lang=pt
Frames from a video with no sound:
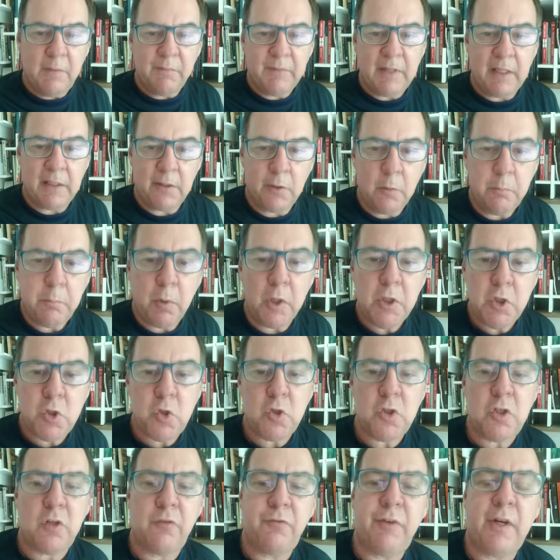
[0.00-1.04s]
Ela não pode
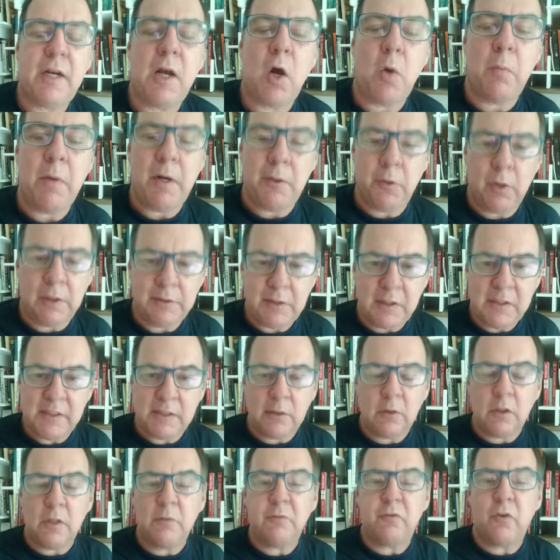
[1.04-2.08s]
justificar uma nota
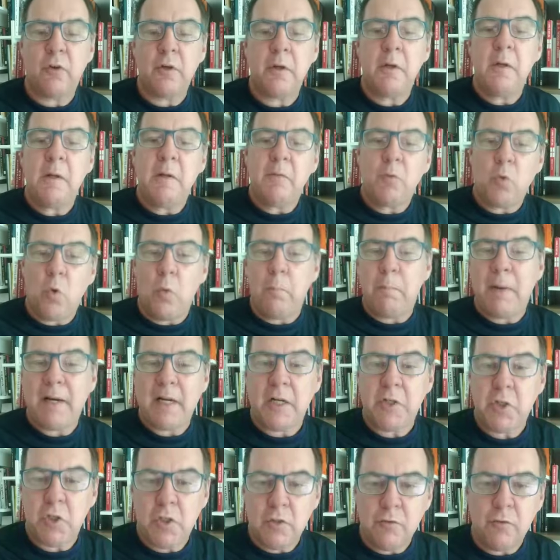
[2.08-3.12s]
dizendo que foi
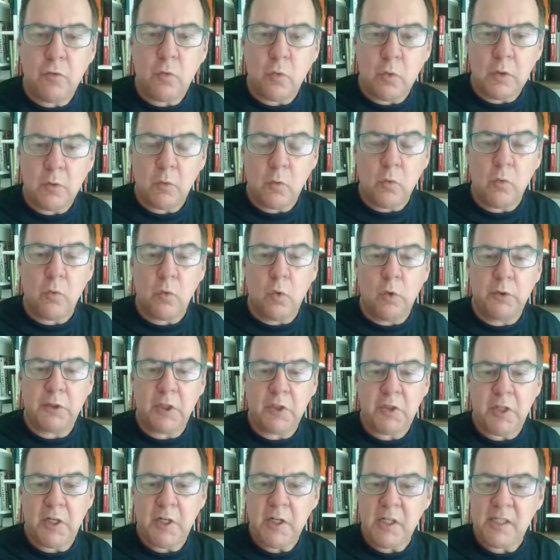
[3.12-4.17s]
comparativo com, a, com
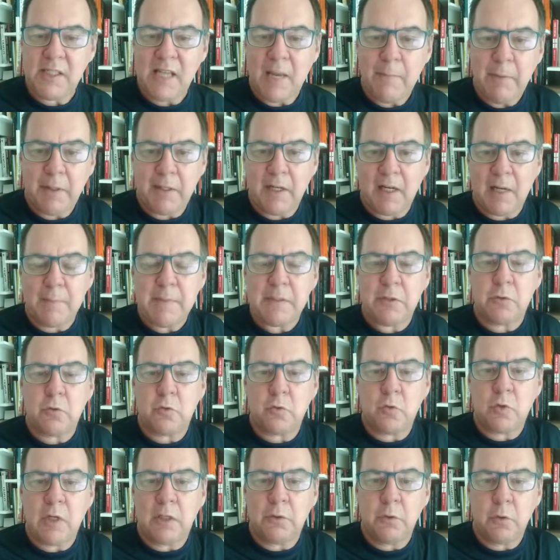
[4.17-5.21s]
outras. A gente sabe que na cabeça do
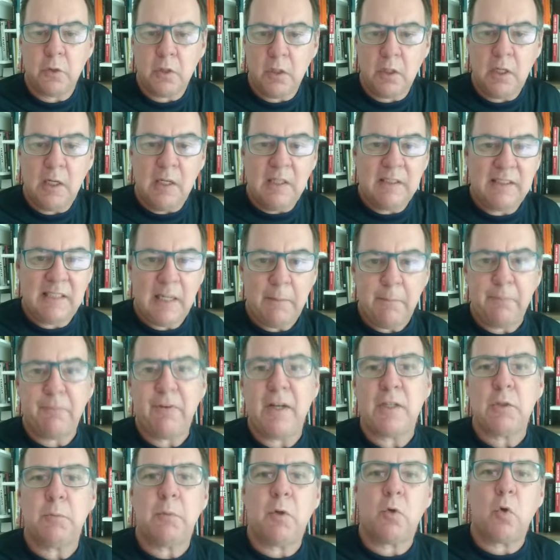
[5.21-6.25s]
julgador sempre
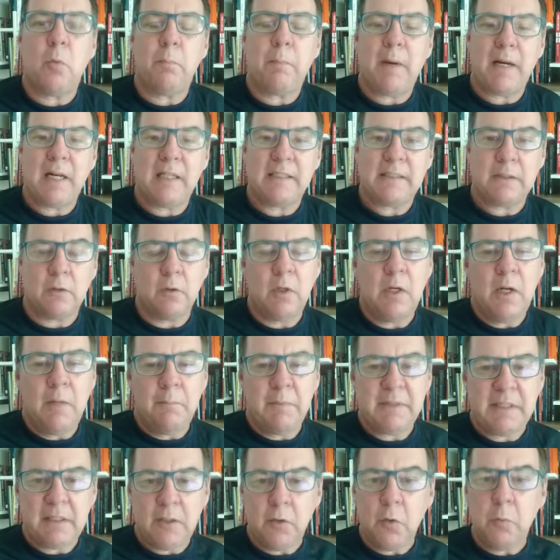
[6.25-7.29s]
faz uma comparação,
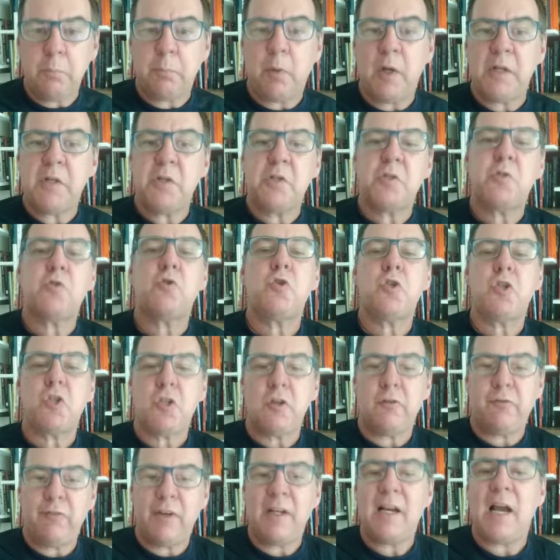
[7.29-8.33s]
mas ela não pode
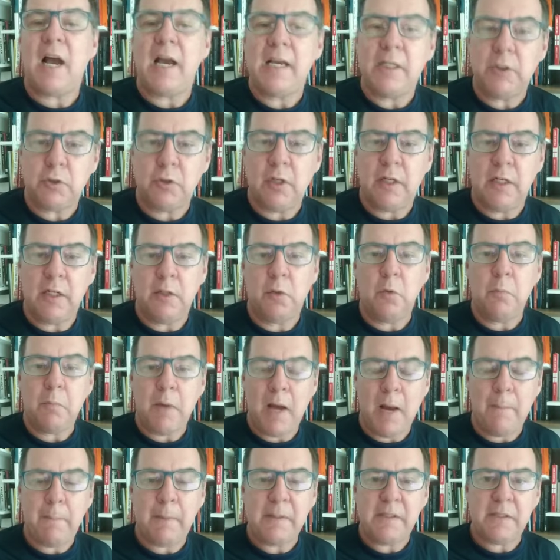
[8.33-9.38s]
justificar isso aí no
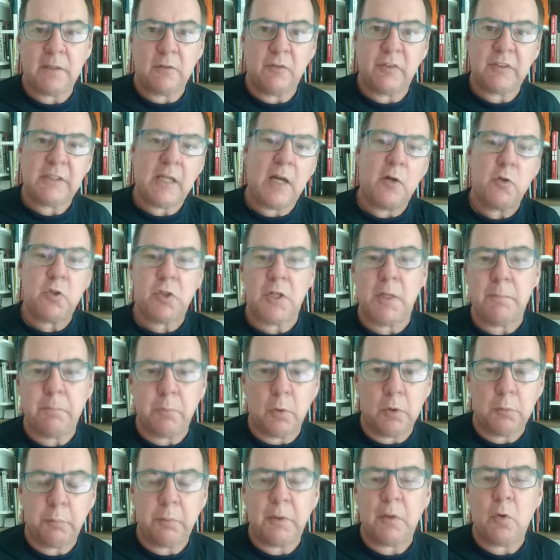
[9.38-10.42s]
mapa dizendo assim, ah, eu tirei
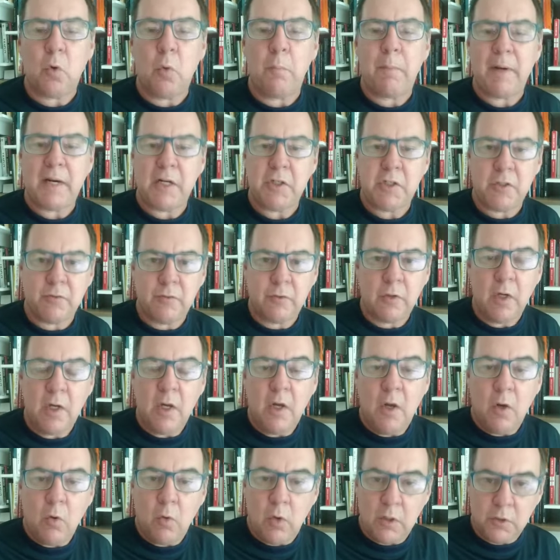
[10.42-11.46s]
ponto porque comparativo
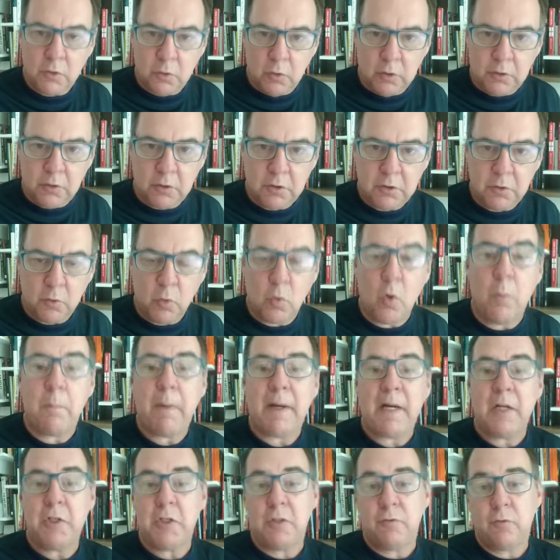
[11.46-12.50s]
com as outras, no
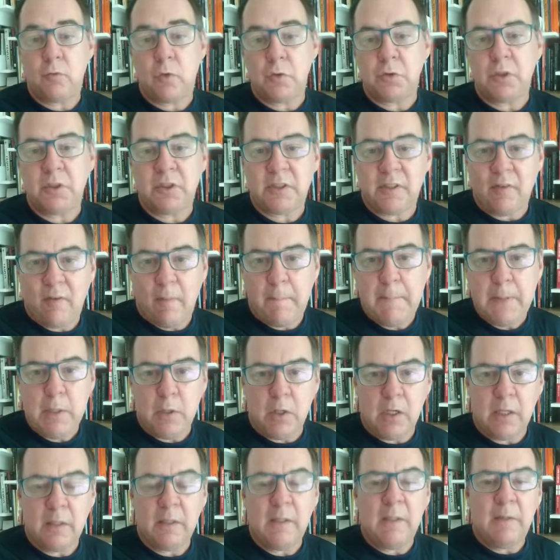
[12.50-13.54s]
comparativo com as outras estava
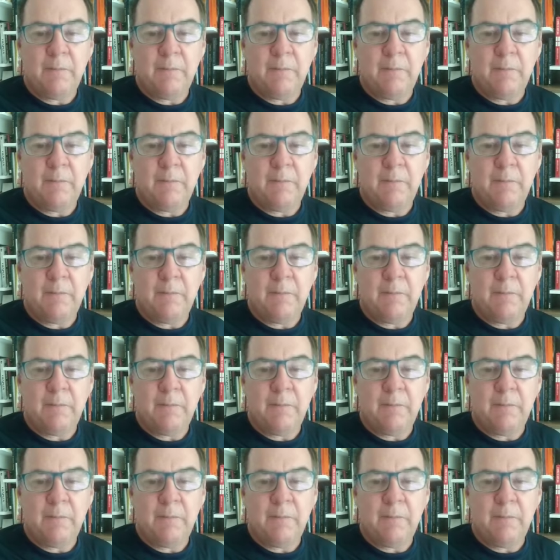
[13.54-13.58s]
pior.